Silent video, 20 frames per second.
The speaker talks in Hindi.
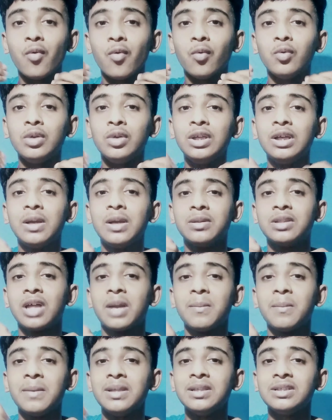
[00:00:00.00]
उन्हीं के
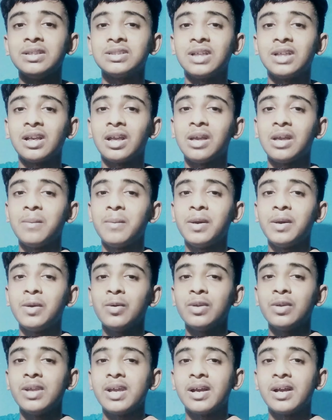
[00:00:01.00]
धर्मेंद्र सर के वीडियो
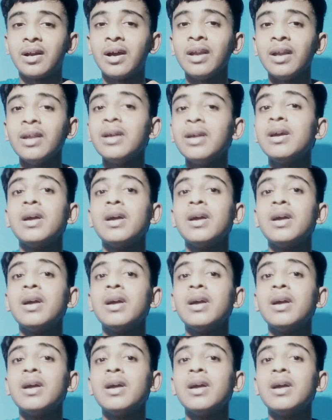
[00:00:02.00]
देखकर